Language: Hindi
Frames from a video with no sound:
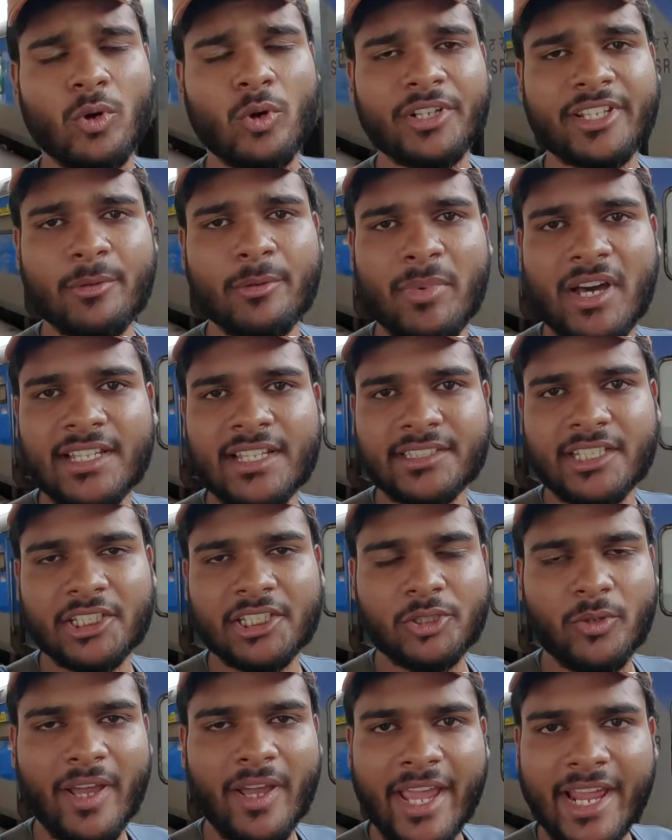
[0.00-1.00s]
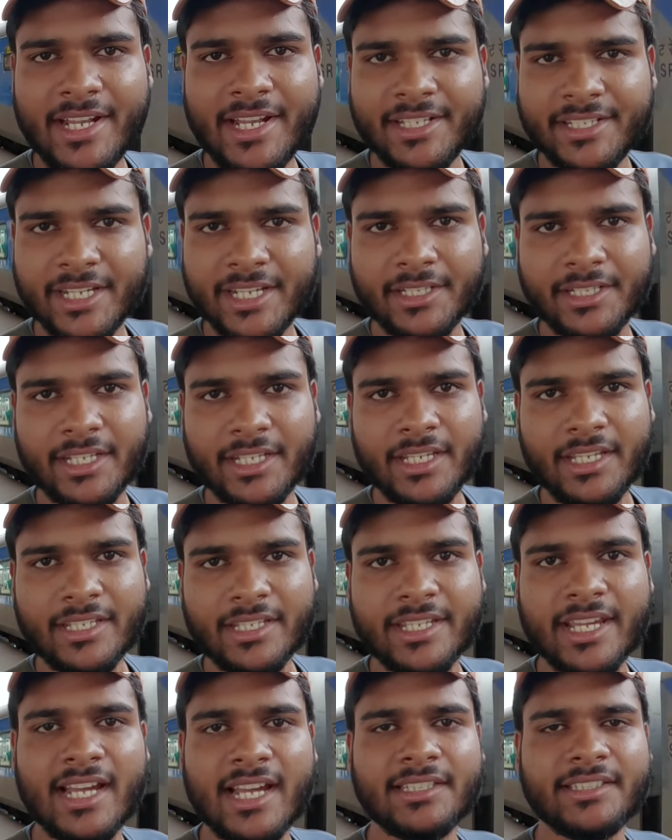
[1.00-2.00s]
कोड की बात करें तो एल टी टी
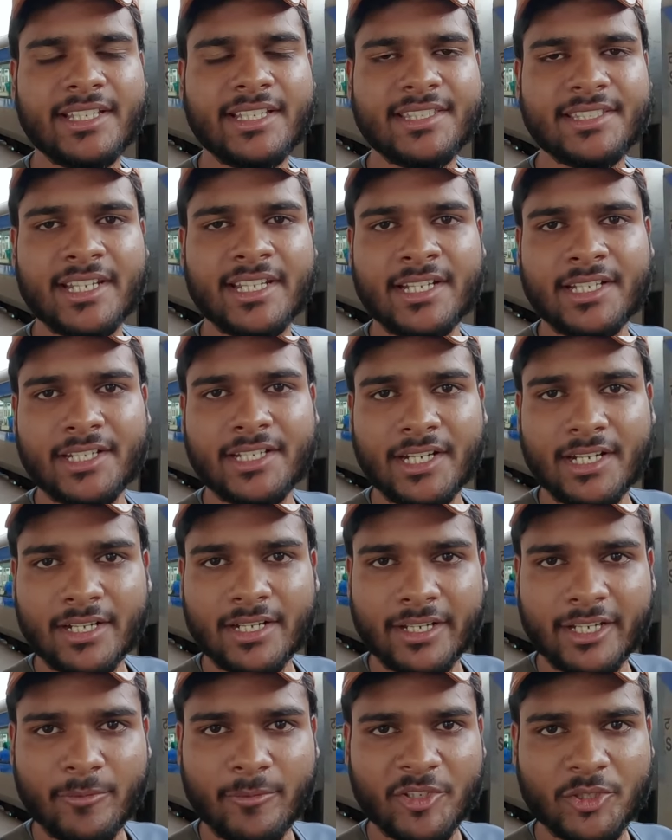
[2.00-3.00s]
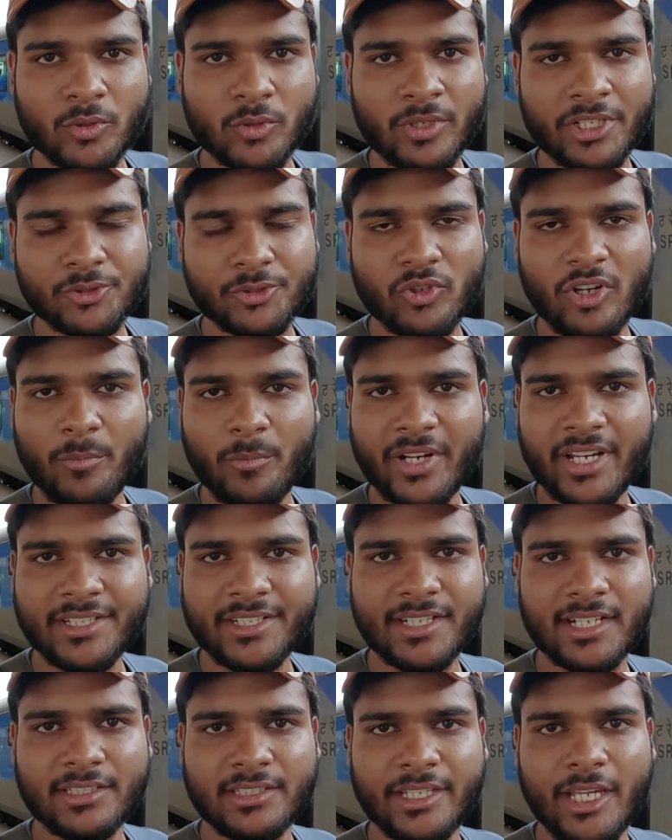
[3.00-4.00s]
ये आता है सेंट्रल रेलवे जोन इसको
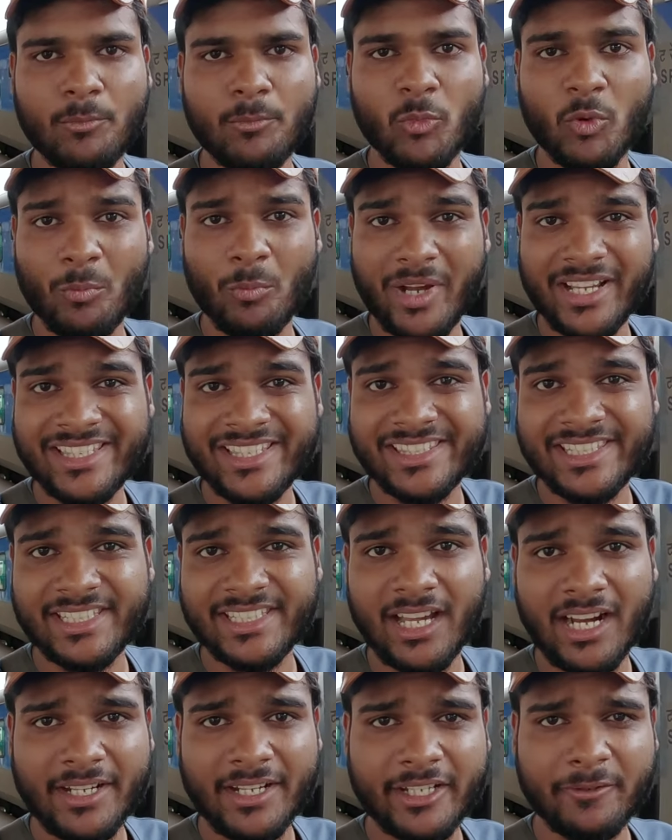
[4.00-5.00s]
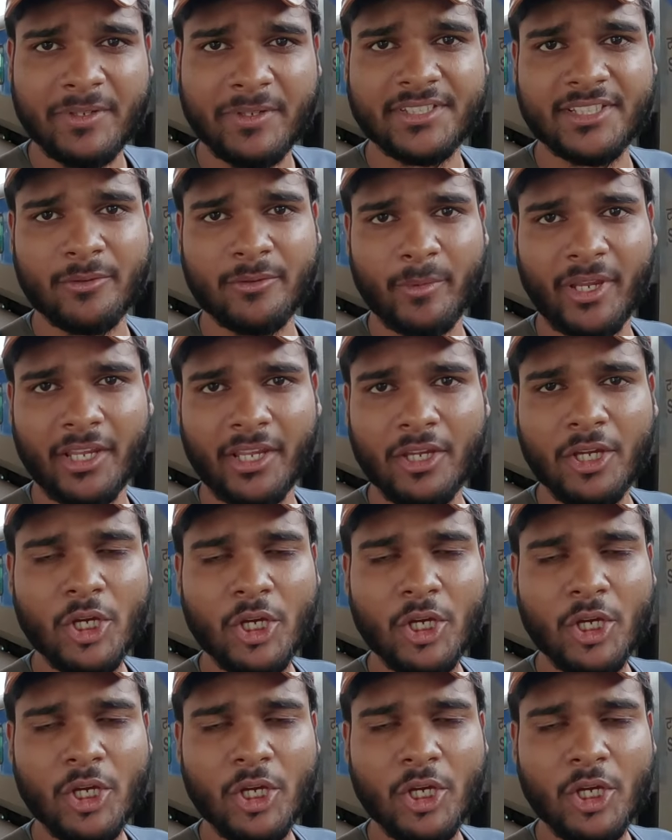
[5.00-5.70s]
ऑपरेट करती है मुंबई सी आर डिवीज़न में